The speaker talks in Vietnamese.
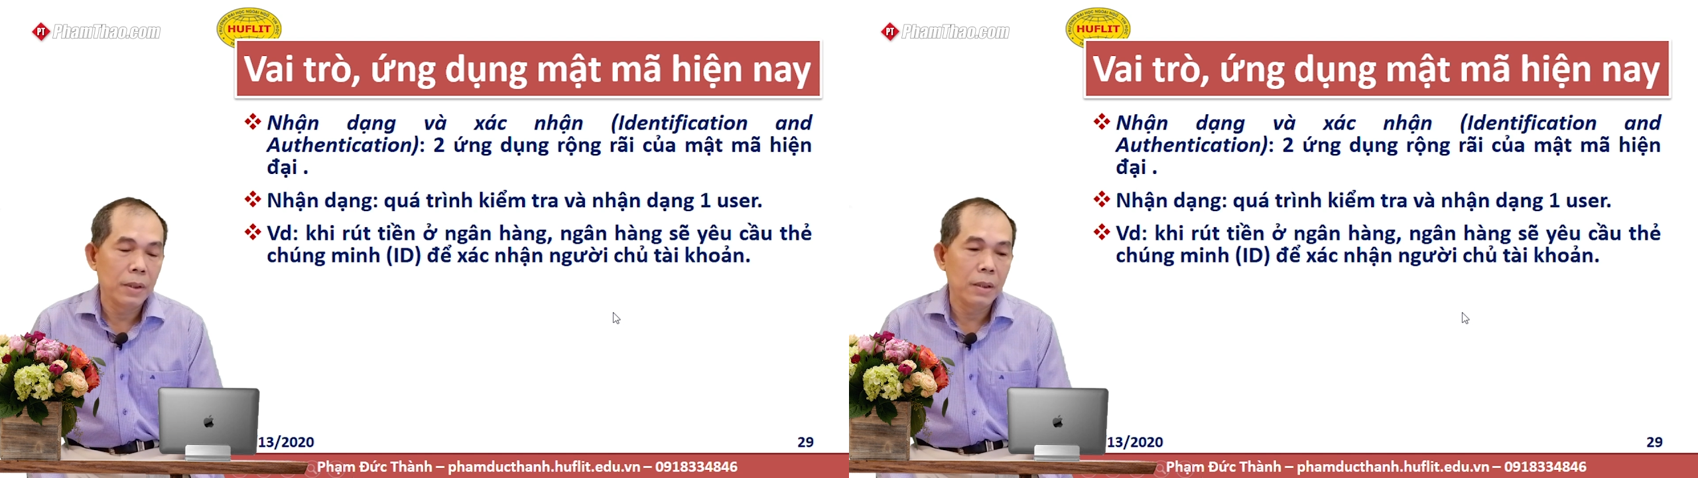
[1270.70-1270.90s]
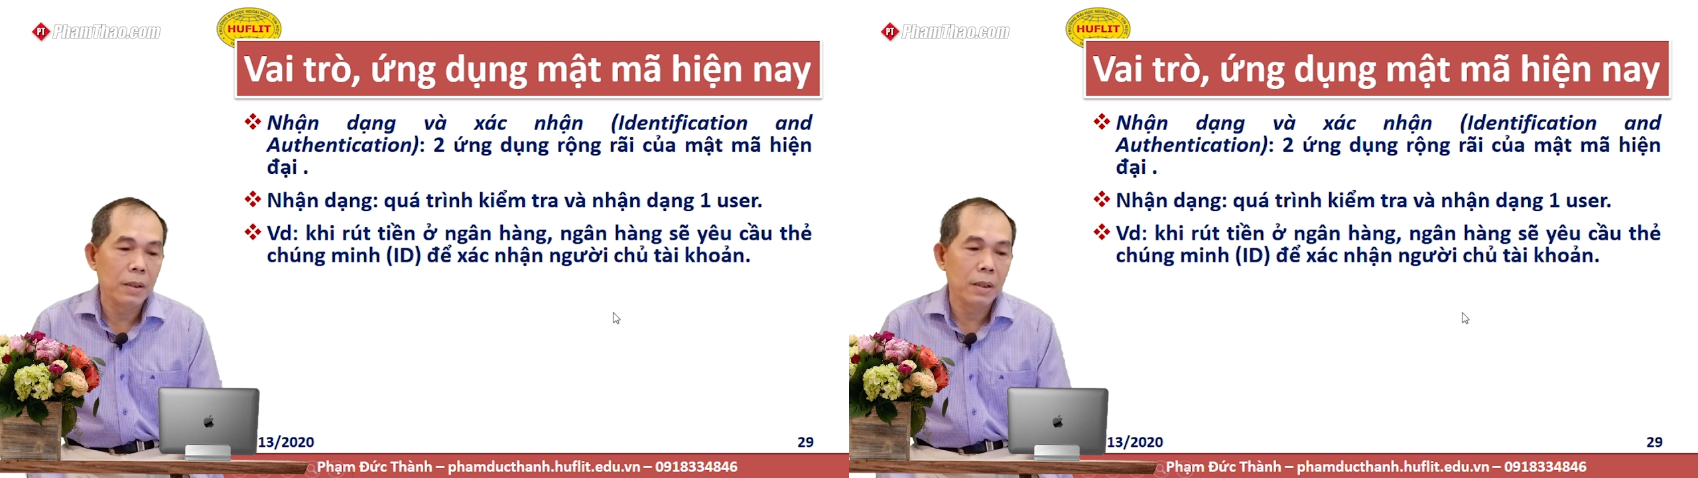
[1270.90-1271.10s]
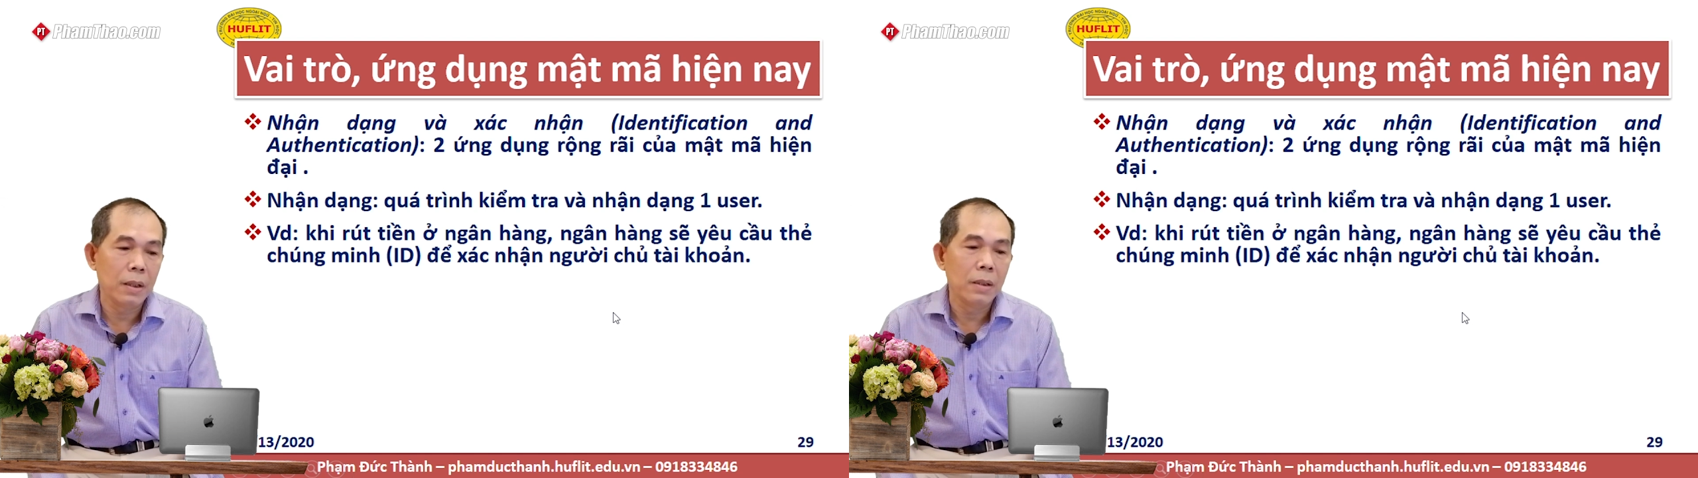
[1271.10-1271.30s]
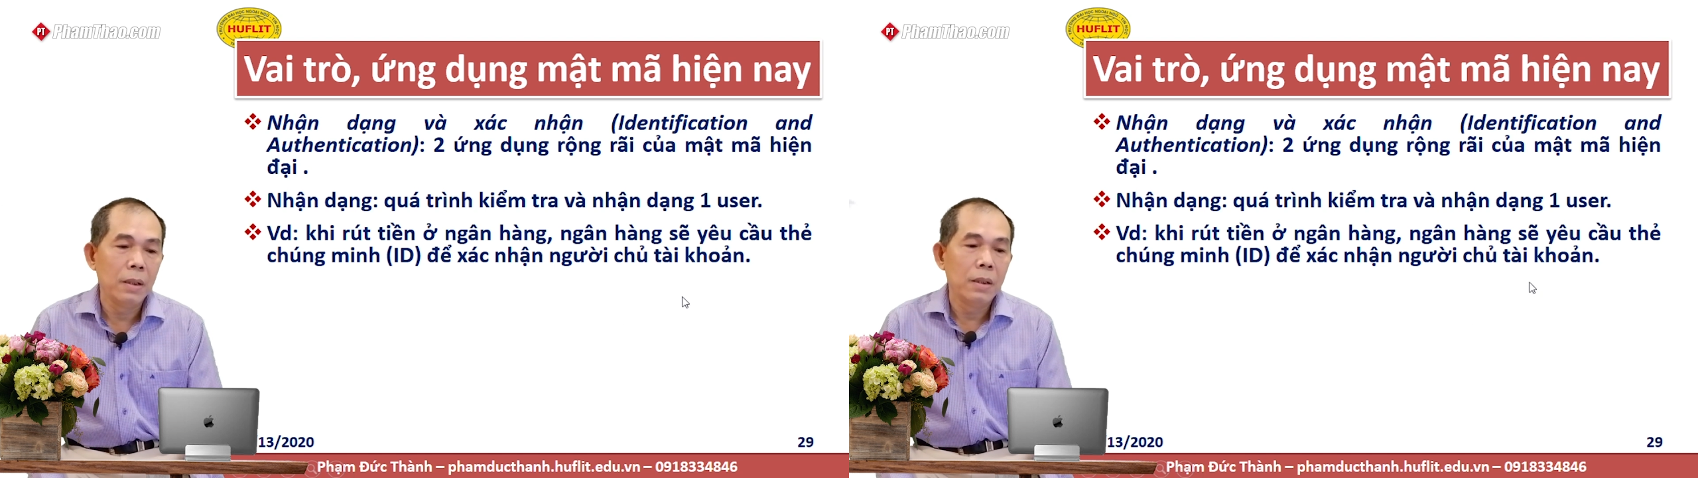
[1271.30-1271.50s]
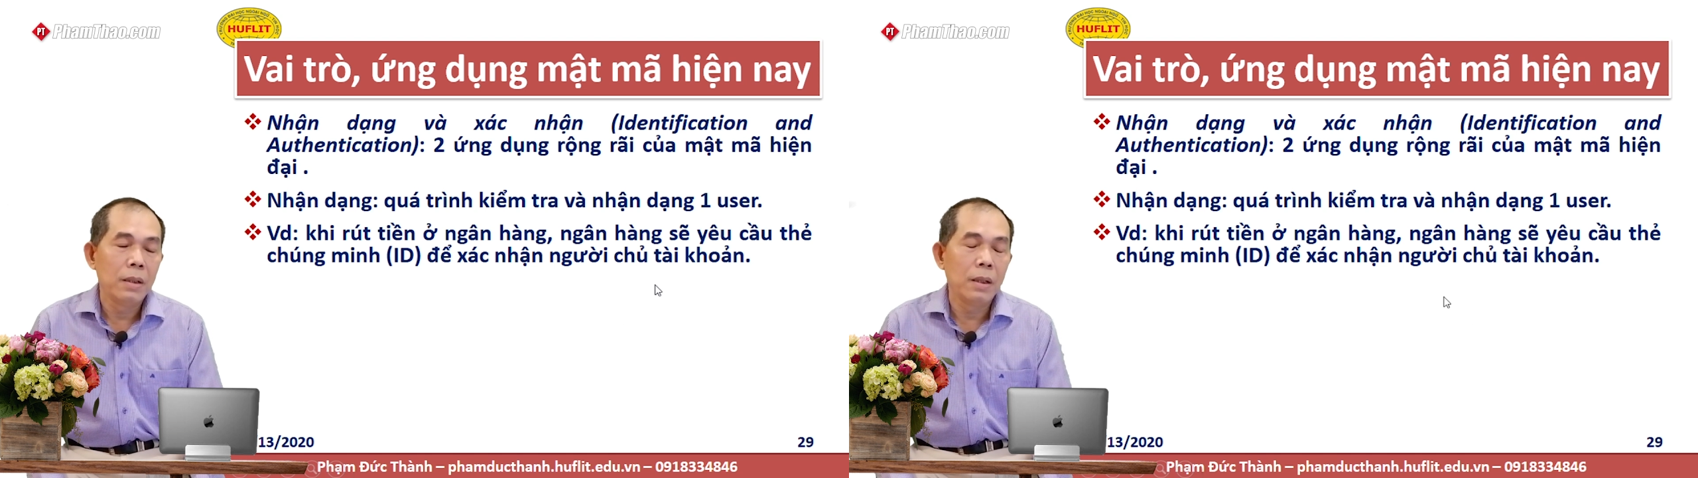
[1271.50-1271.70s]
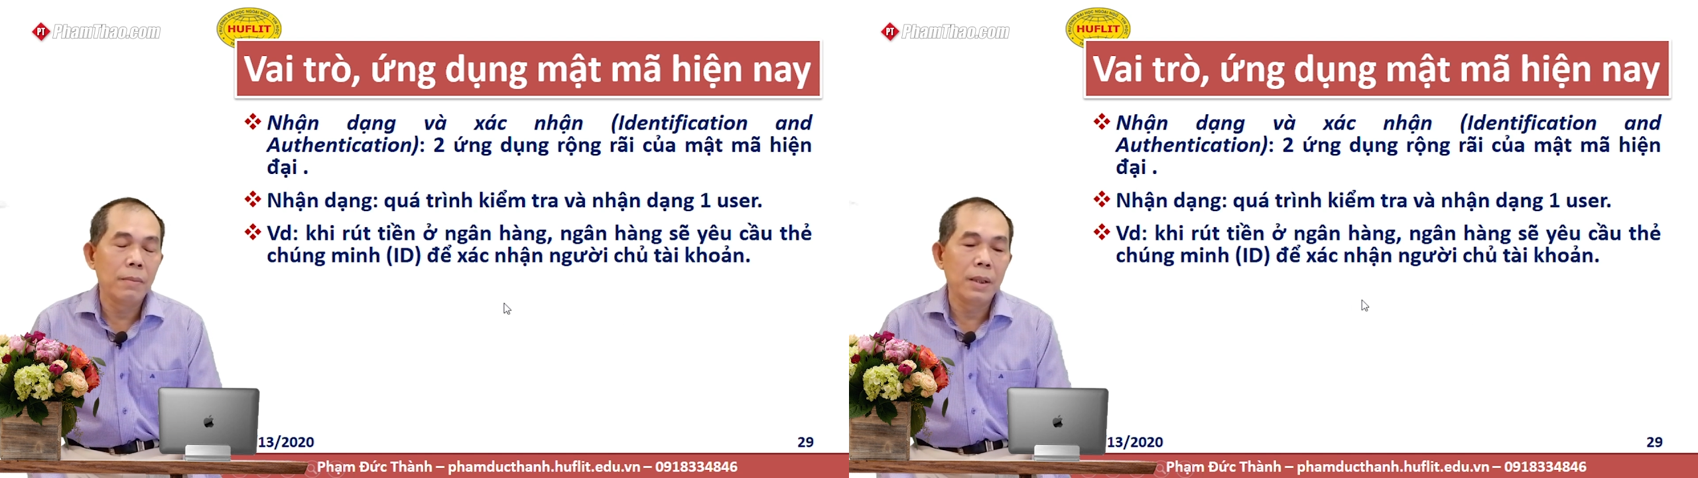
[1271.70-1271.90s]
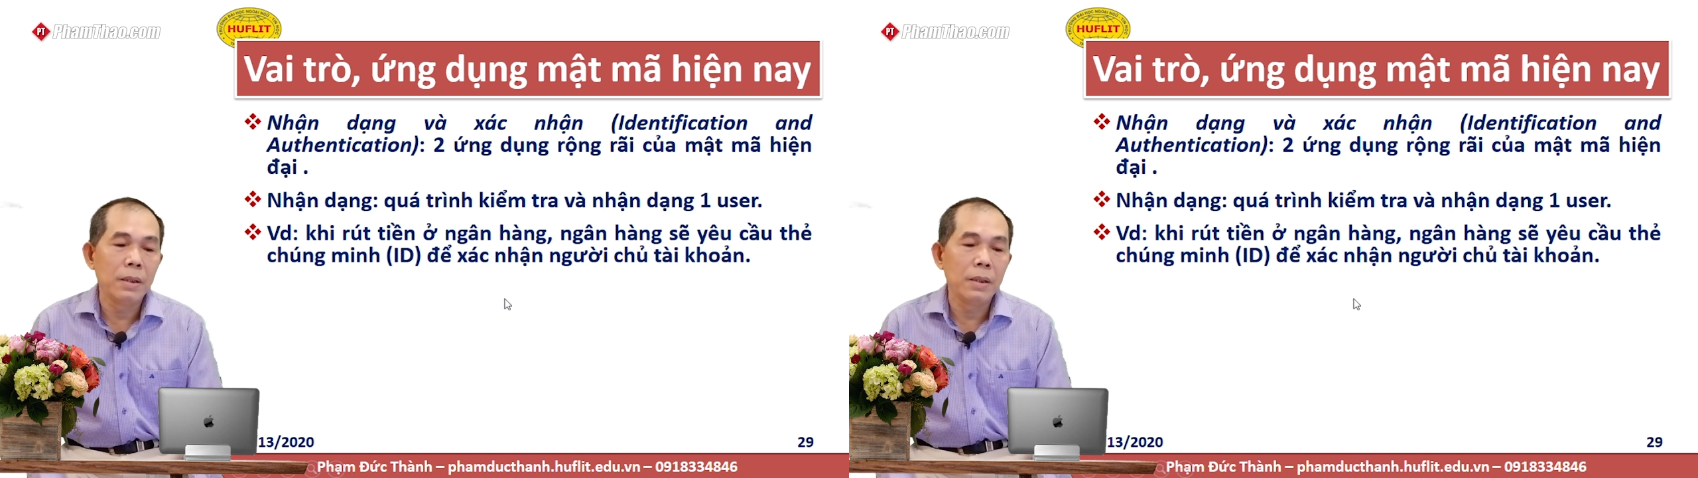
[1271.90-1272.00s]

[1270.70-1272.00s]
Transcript: thì à, nếu mà